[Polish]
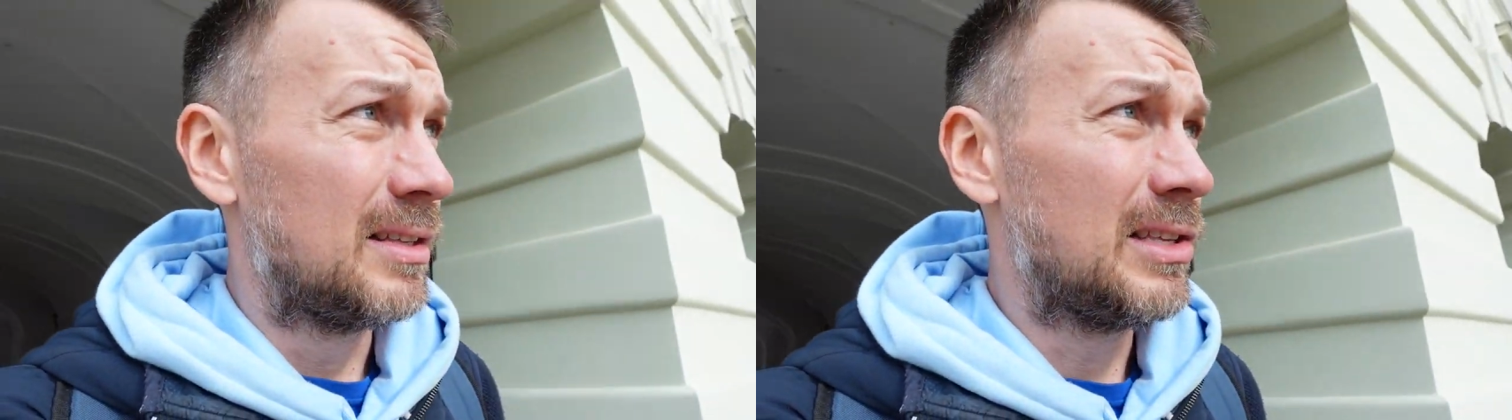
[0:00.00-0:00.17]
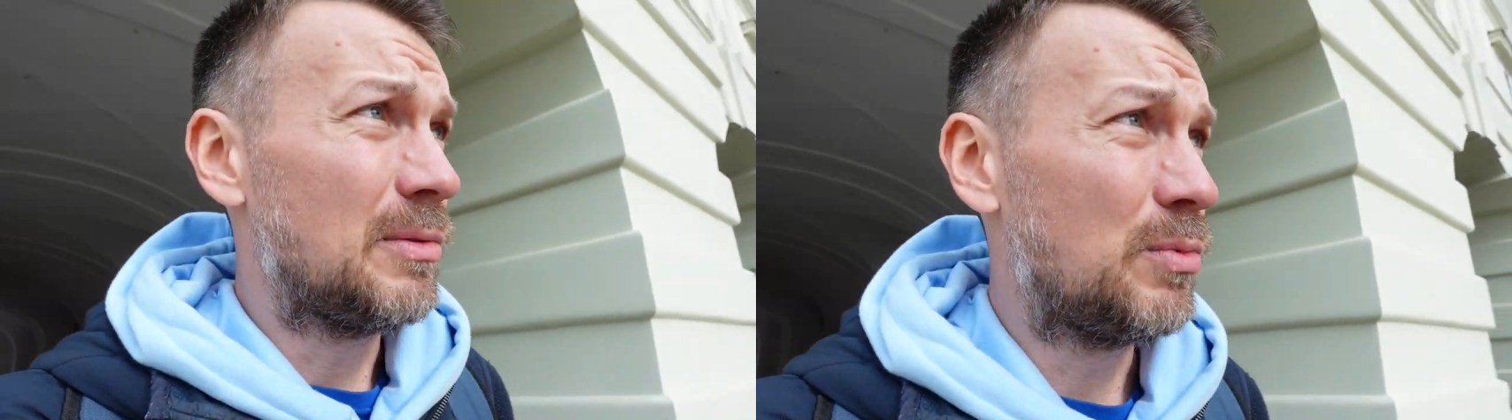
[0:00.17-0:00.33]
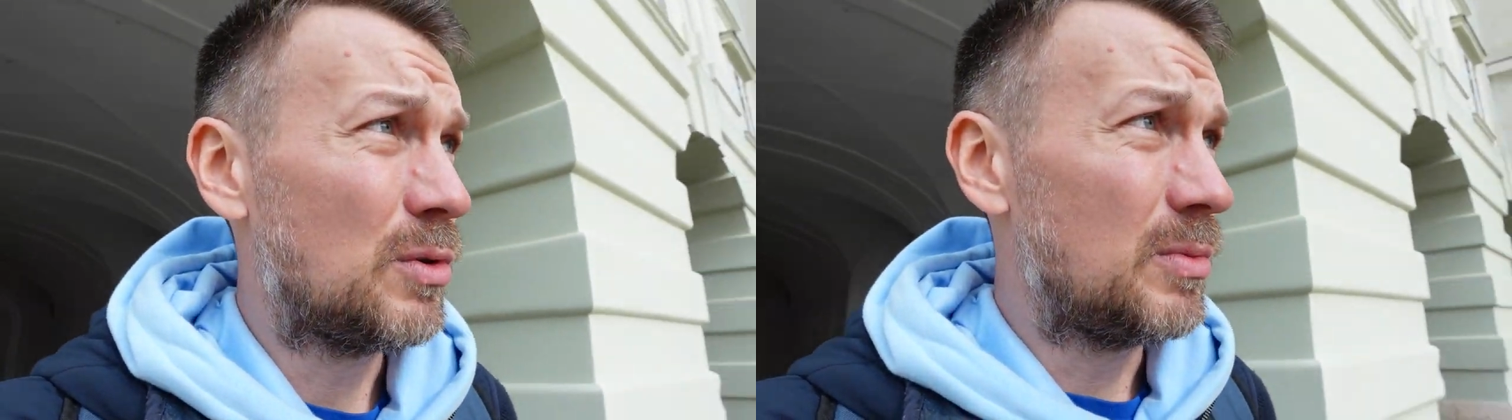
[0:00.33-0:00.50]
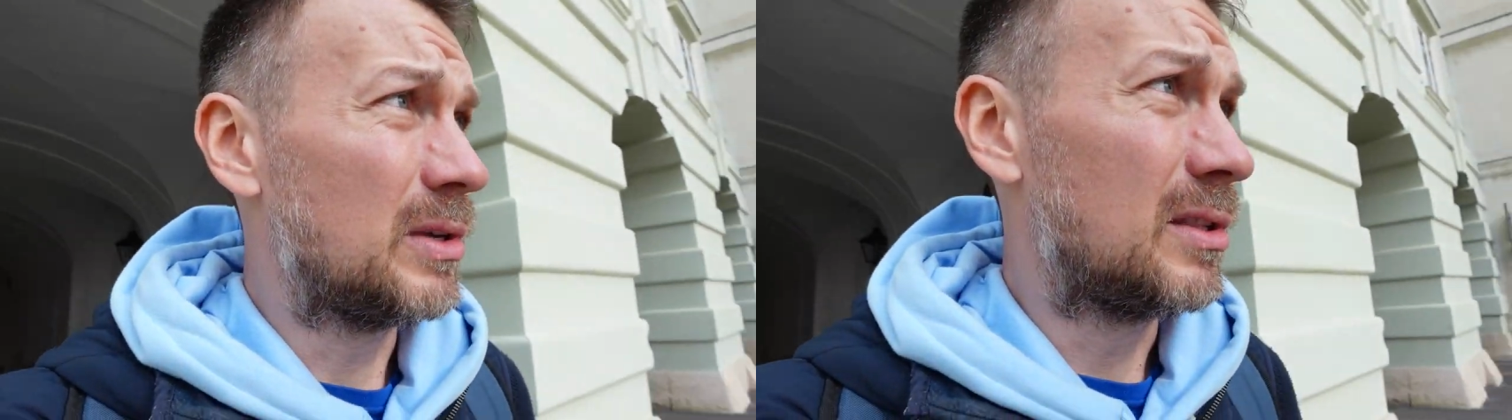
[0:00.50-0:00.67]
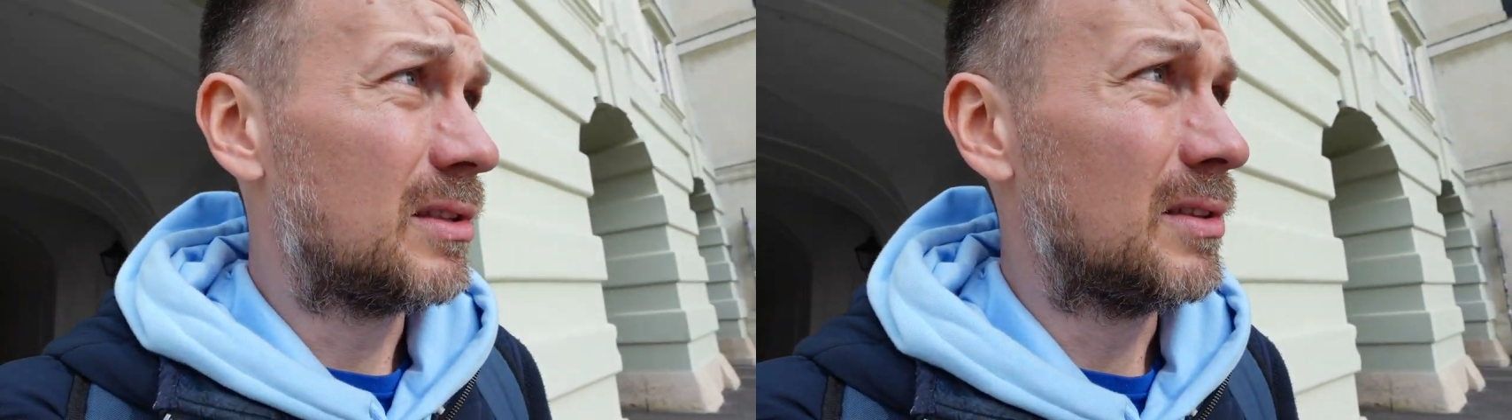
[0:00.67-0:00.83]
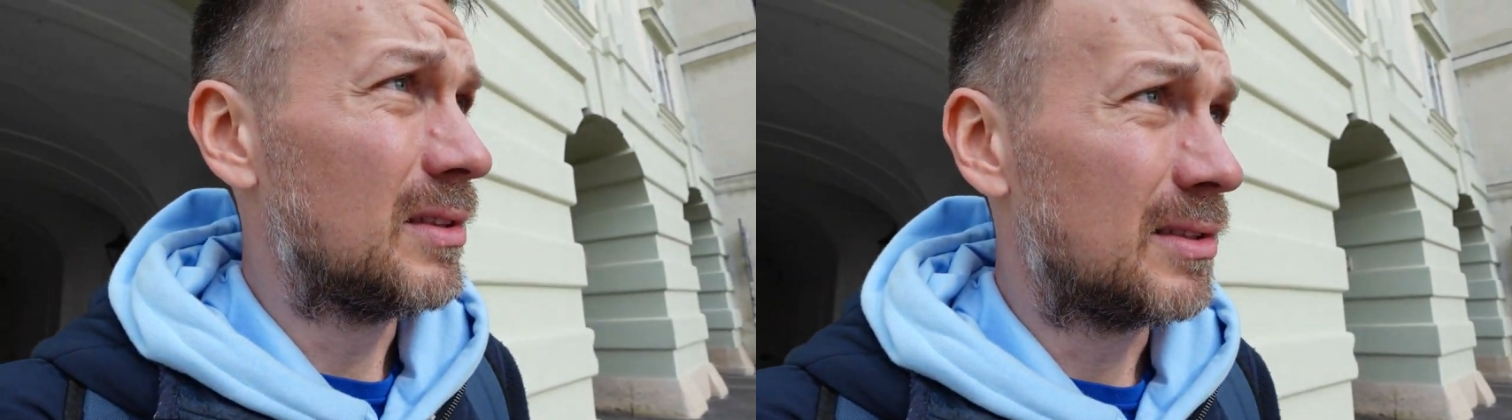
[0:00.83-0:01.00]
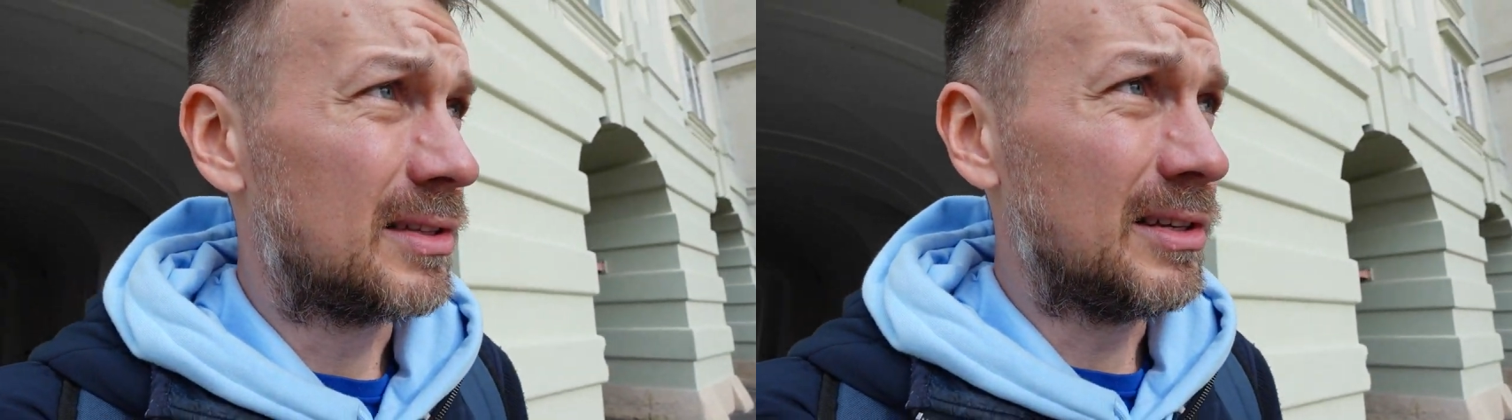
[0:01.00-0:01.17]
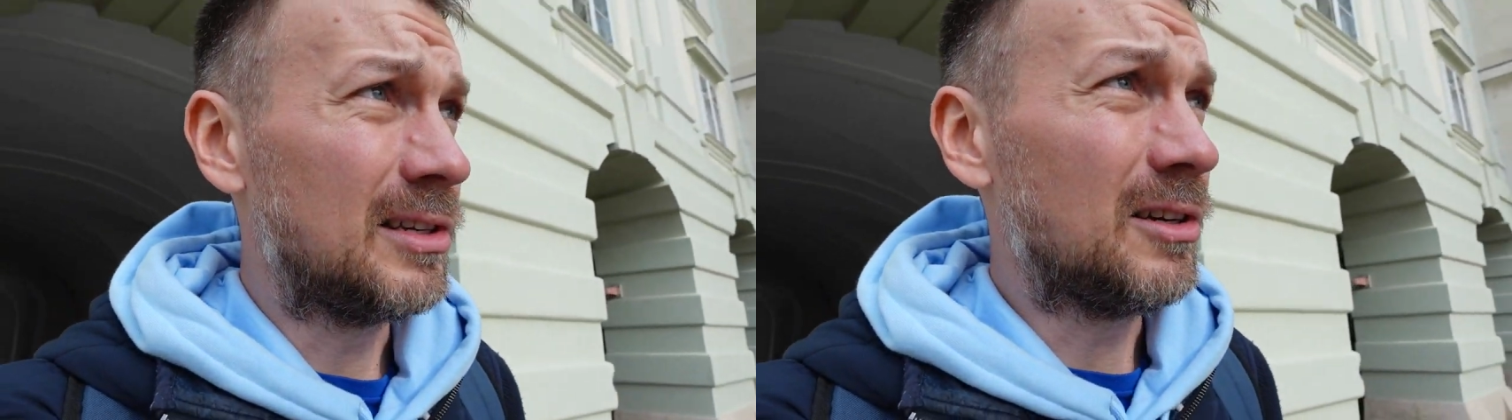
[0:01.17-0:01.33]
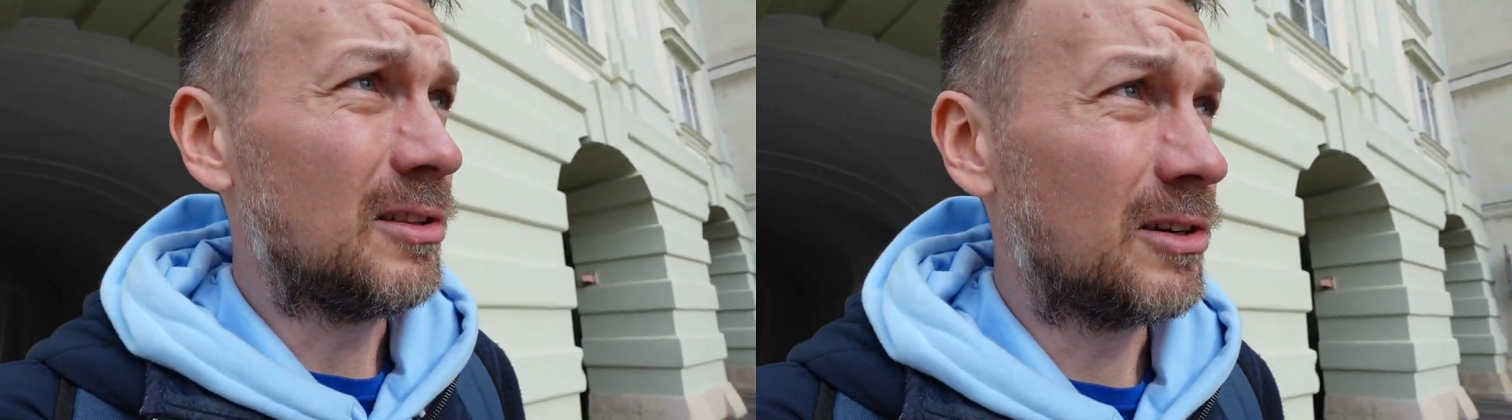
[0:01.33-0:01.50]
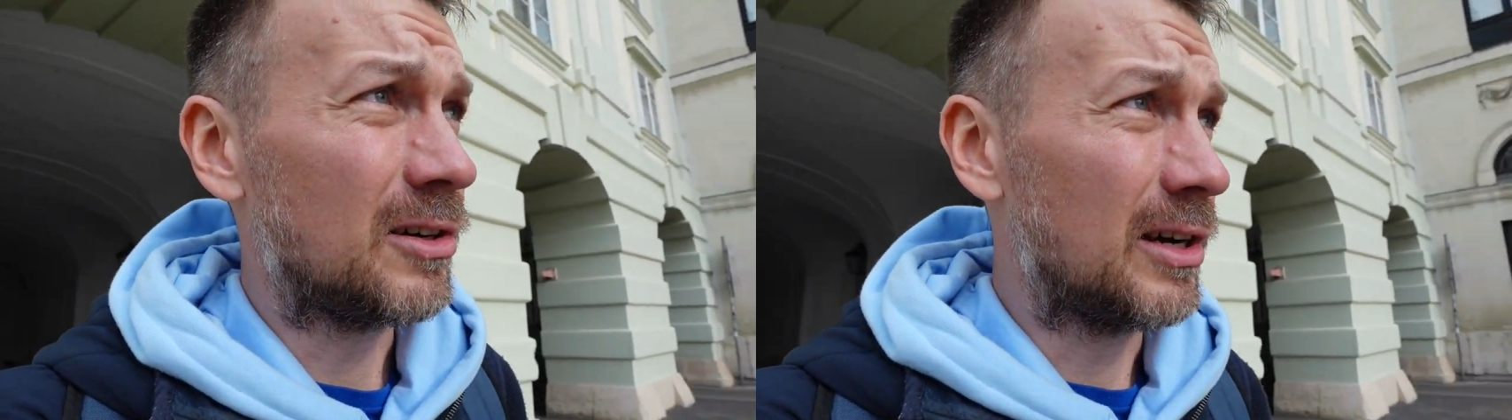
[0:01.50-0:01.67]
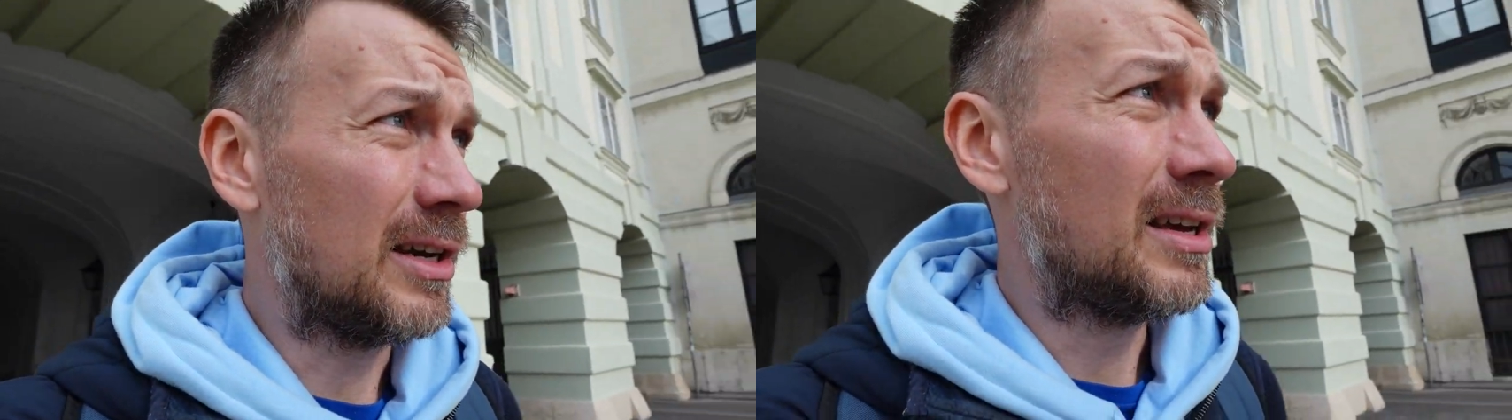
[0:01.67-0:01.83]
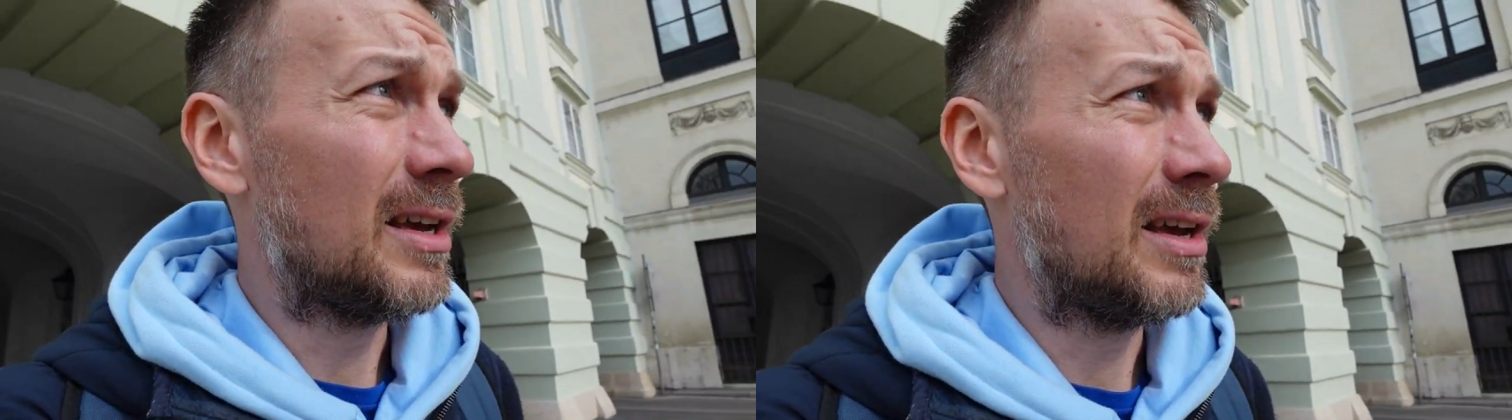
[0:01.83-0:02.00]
Nie było mnie tylko trochę,